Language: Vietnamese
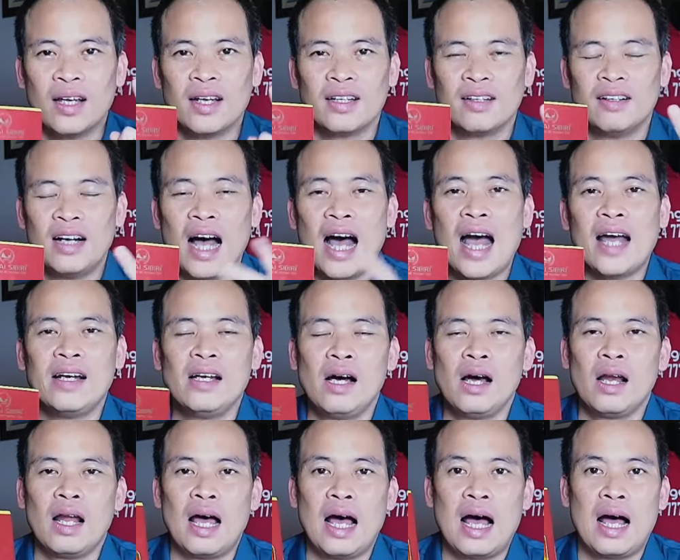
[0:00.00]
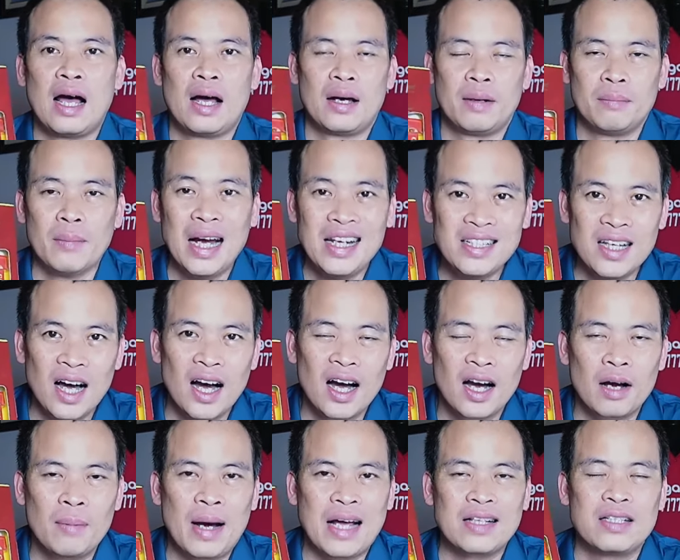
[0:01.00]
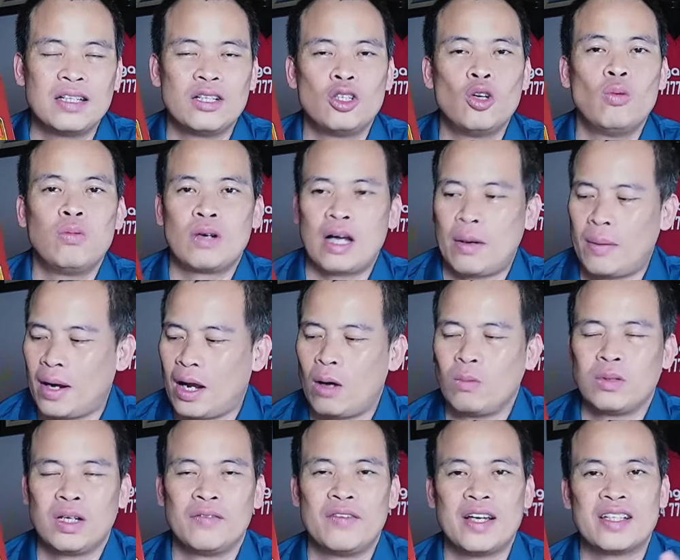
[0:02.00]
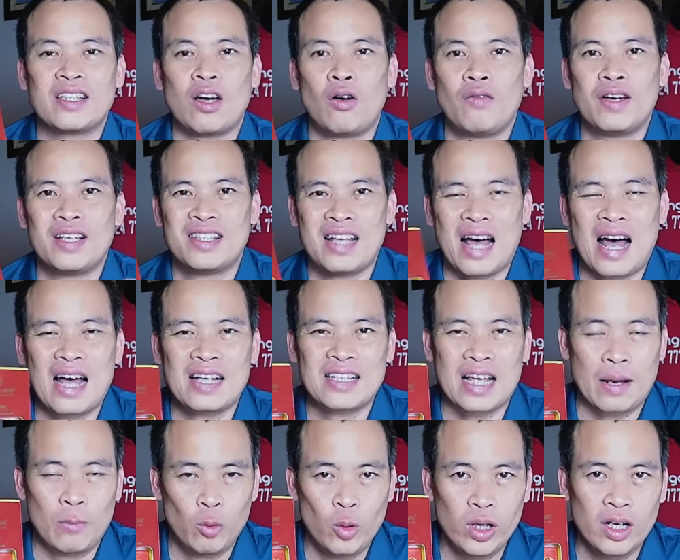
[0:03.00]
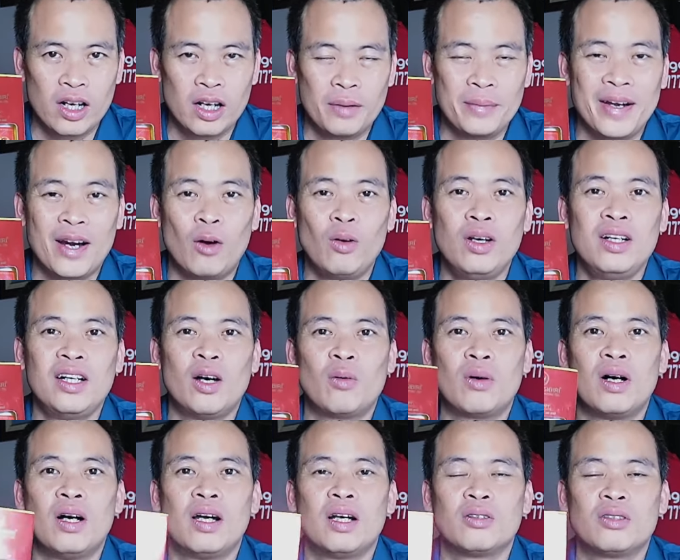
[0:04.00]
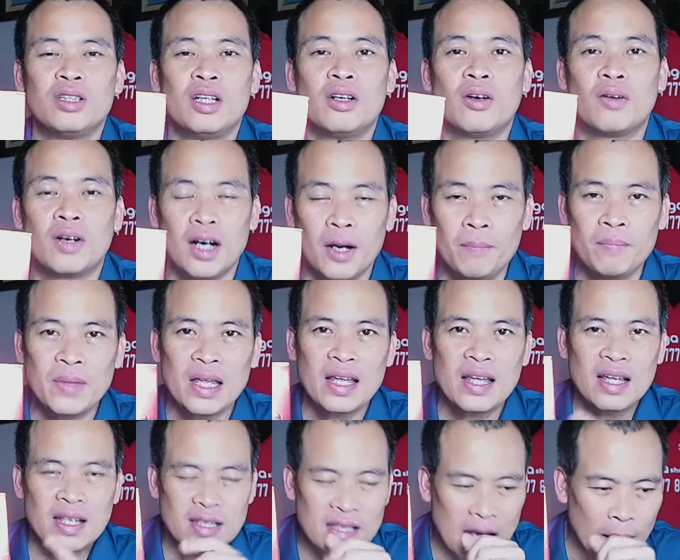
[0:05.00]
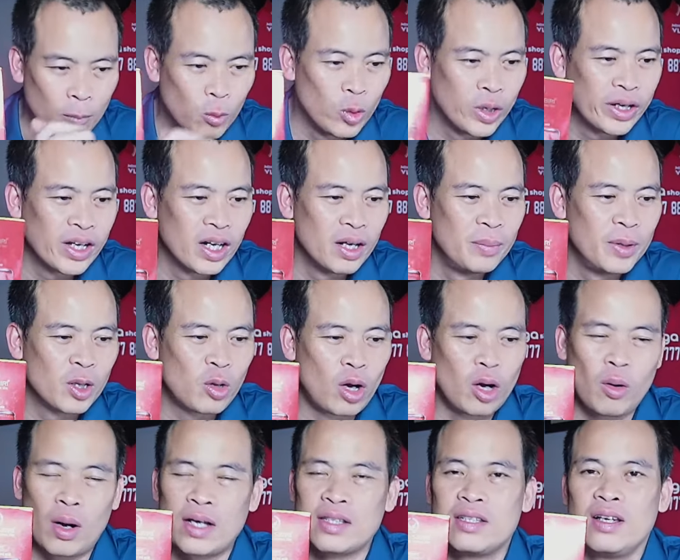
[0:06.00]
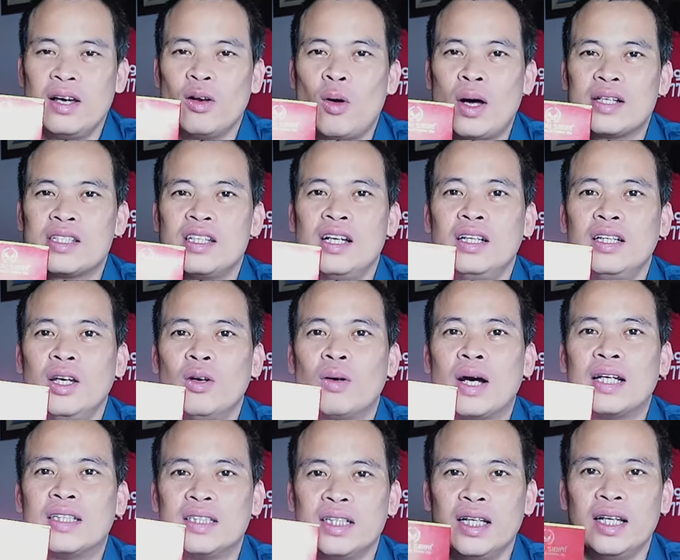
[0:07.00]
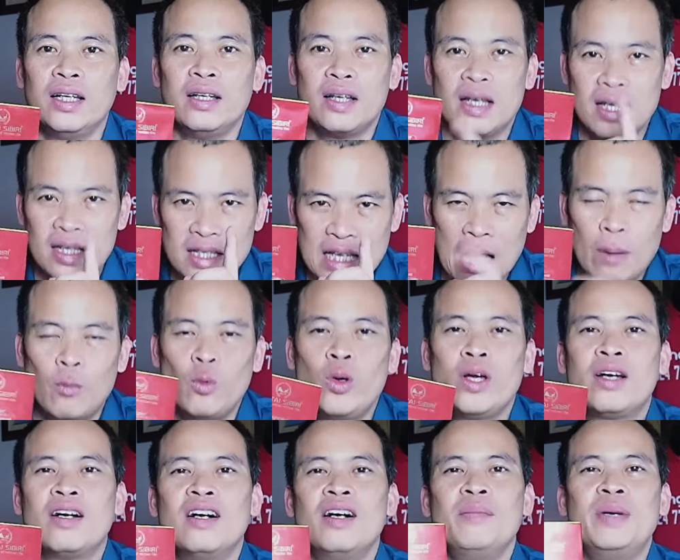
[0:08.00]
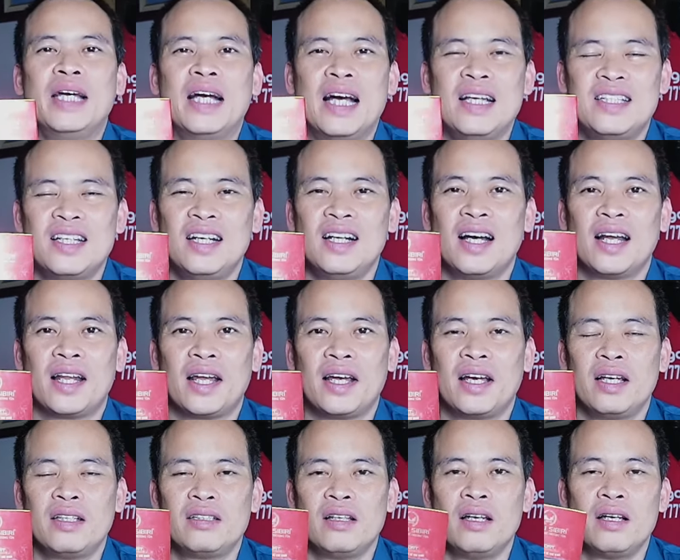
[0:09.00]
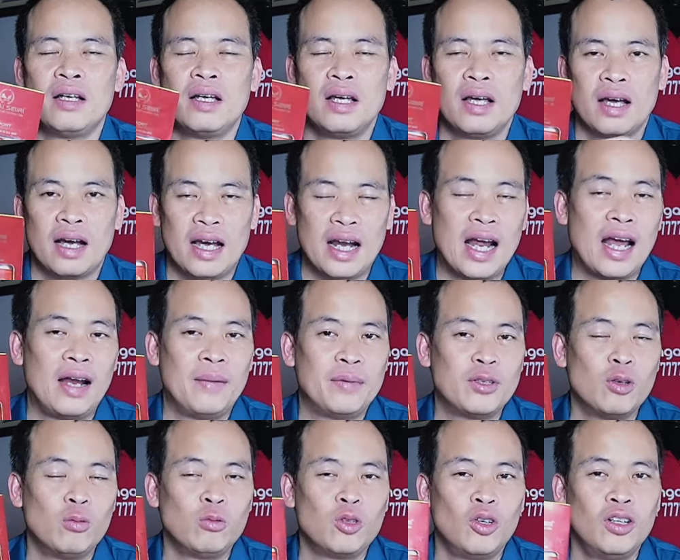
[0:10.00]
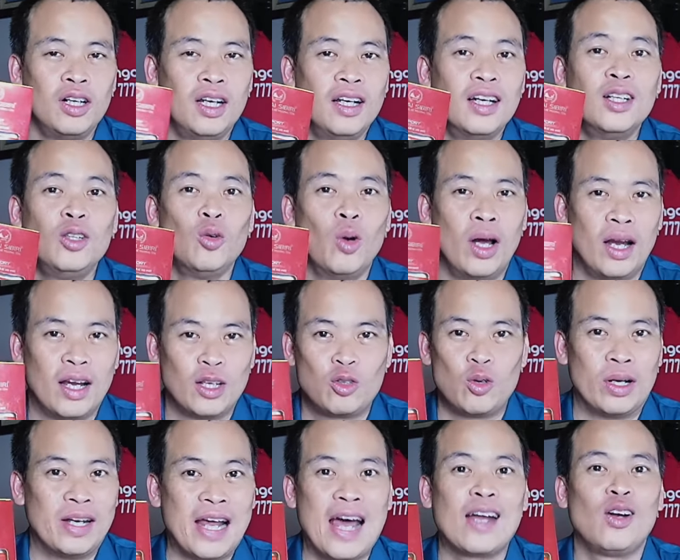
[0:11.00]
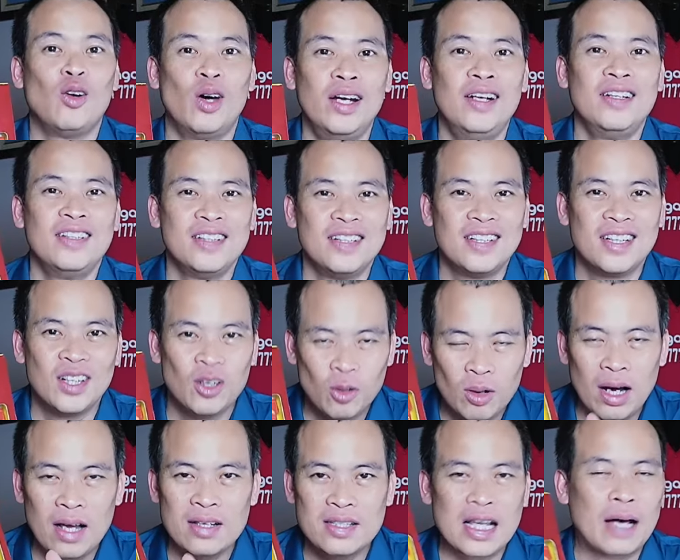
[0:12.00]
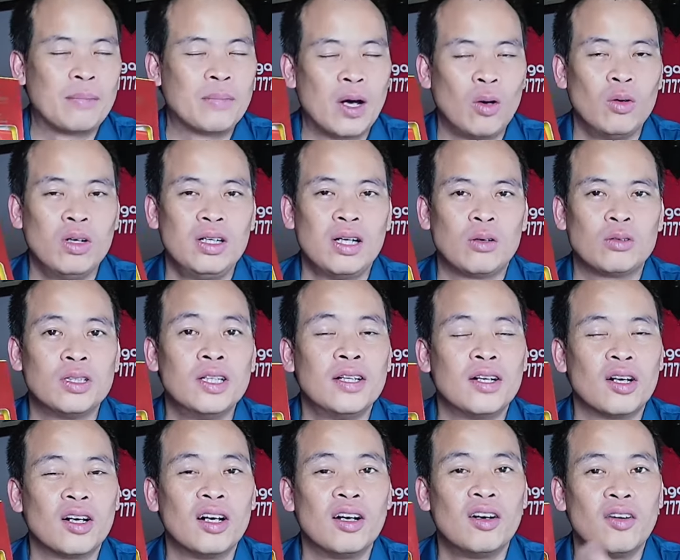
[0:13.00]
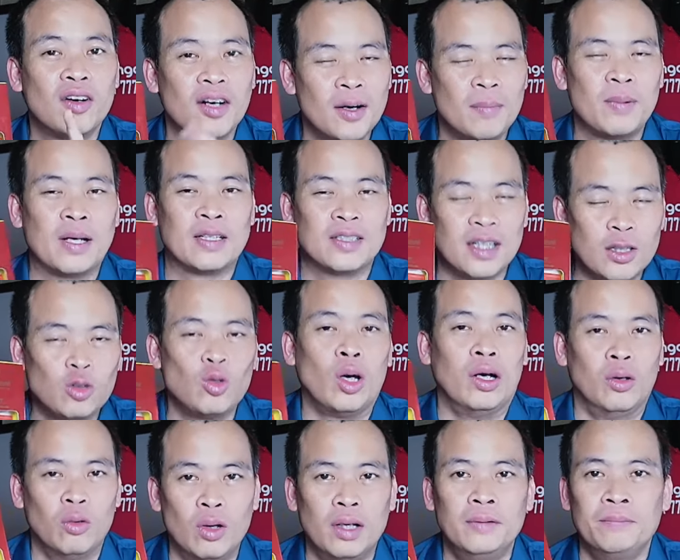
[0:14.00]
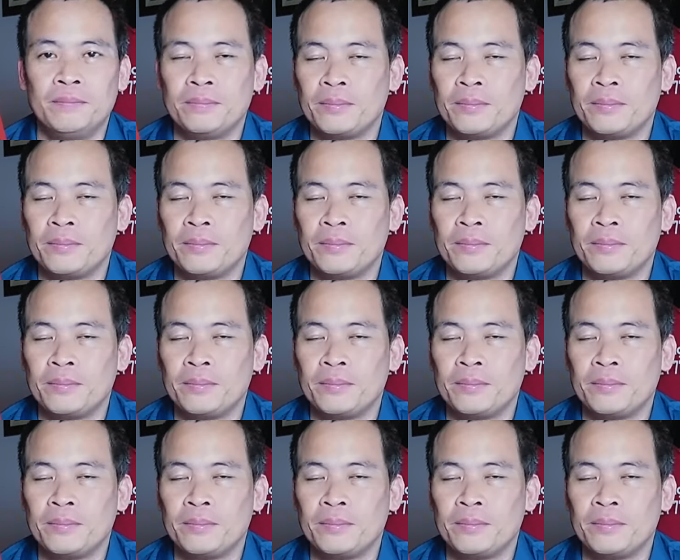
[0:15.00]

thứ hai nữa là bây giờ các bạn sử dụng cao thì về sau về già giảm nguy cơ bị đau lưng đau cơ đau xương đau khớp giảm nguy cơ bị thoái hóa xương loãng xương thiếu canxi giảm nguy cơ bị gãy chân gãy tay gãy xương cái này là dùng cho người lớn tuổi là chuẩn đét luôn đúng không ạ giảm đau lưng đau xương đau cơ đau khớp là rất chuẩn luôn